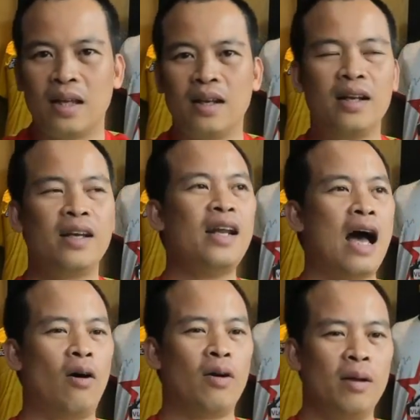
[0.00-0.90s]
đến khi
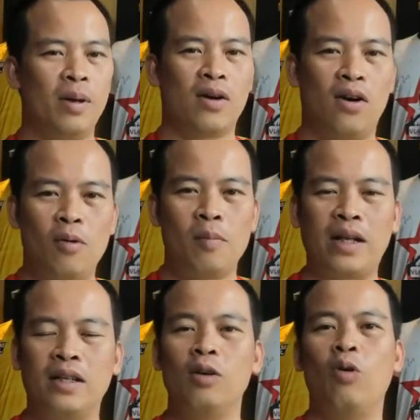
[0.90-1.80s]
nào đấy mà có một
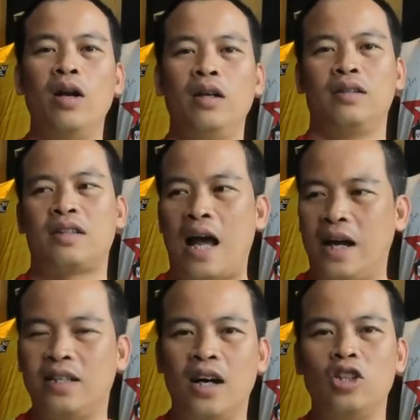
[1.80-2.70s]
mạnh thường quân
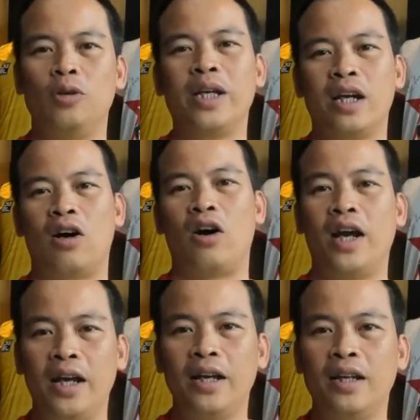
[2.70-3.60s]
tài trợ cho mình cái gói
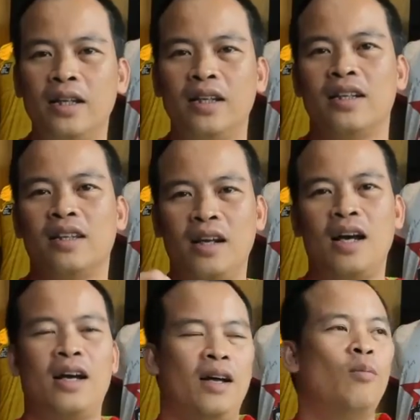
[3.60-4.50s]
đấy tức
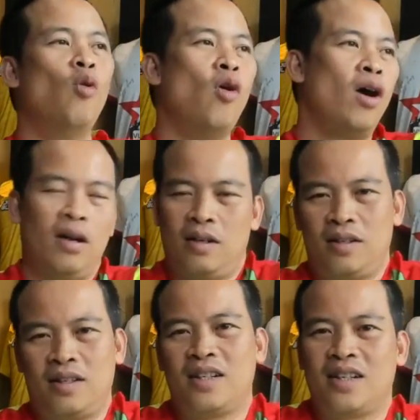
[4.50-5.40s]
là mua
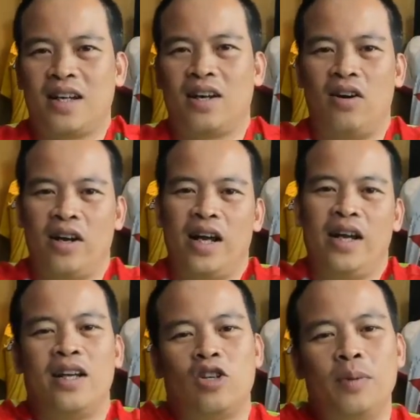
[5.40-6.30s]
cái gói đấy
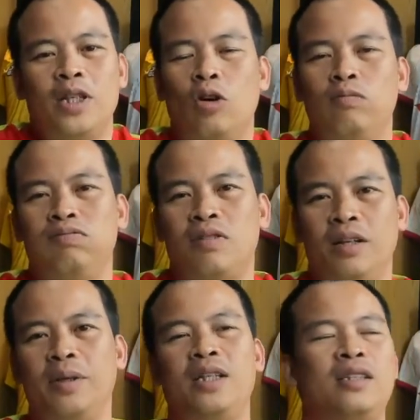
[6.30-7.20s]
để cho mình dùng
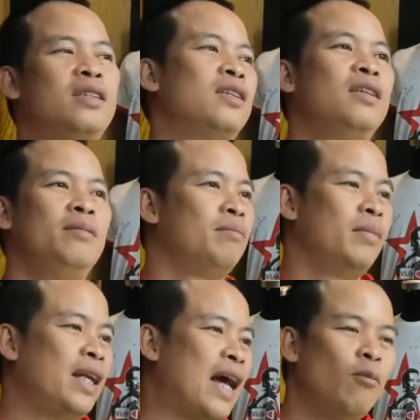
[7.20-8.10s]
thì mình
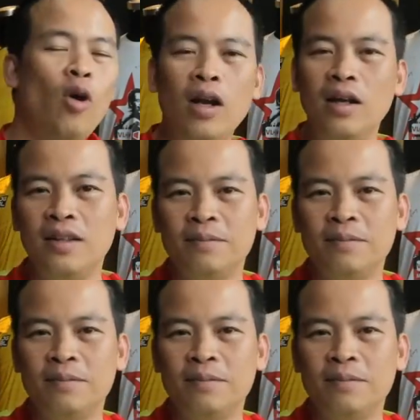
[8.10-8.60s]
mình làm luôn